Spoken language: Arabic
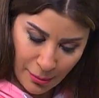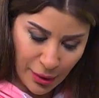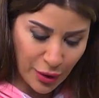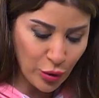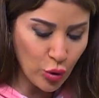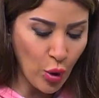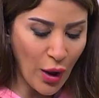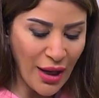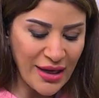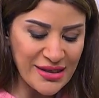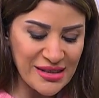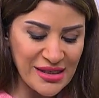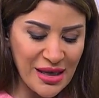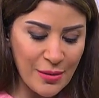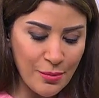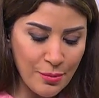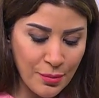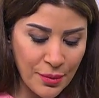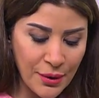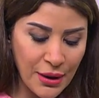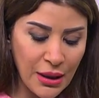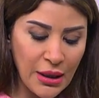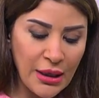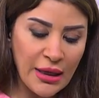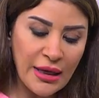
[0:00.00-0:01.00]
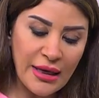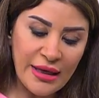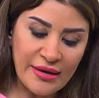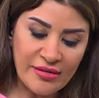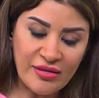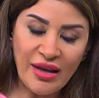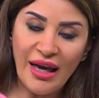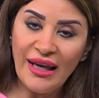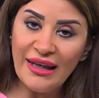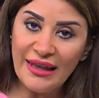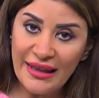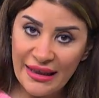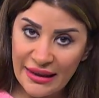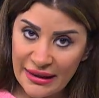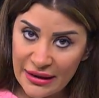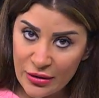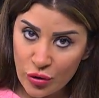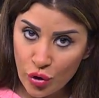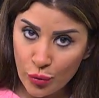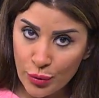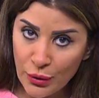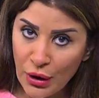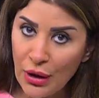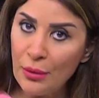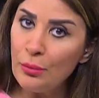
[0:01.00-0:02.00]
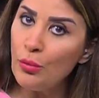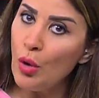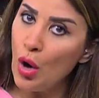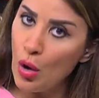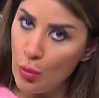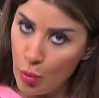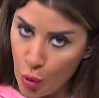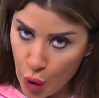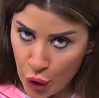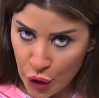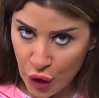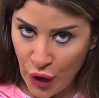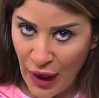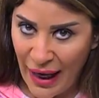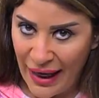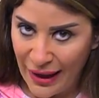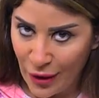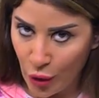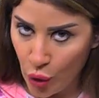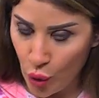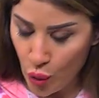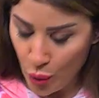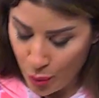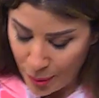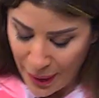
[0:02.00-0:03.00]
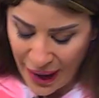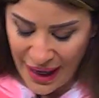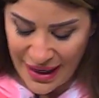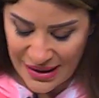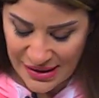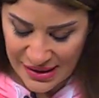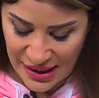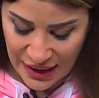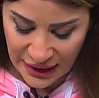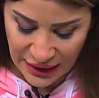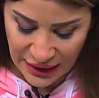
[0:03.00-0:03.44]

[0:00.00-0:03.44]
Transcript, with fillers: برضو حسب التحليه اللي انتوا بتحبوها ممكن تحلوا بعسل